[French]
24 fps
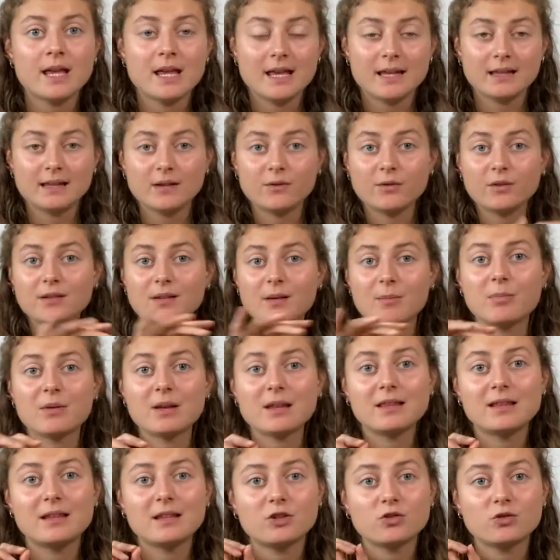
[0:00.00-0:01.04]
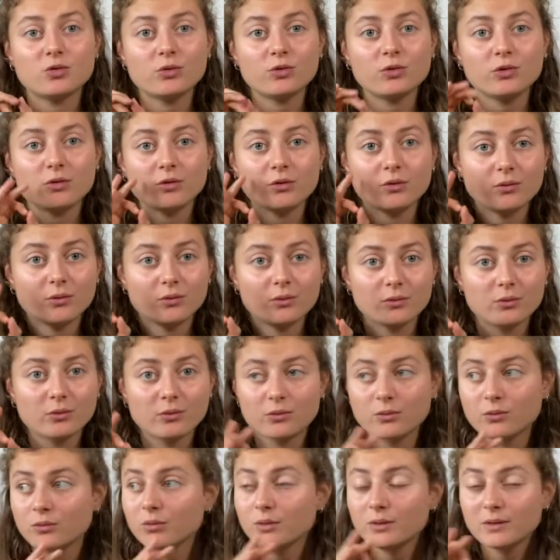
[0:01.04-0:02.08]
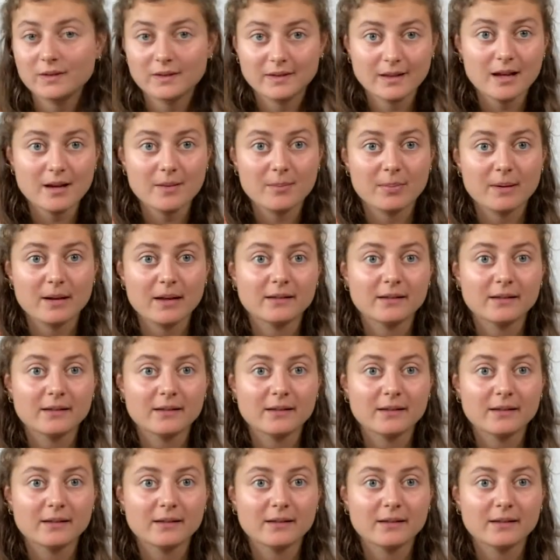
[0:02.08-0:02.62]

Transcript: Et des fois, ça peut être des choses toutes simples.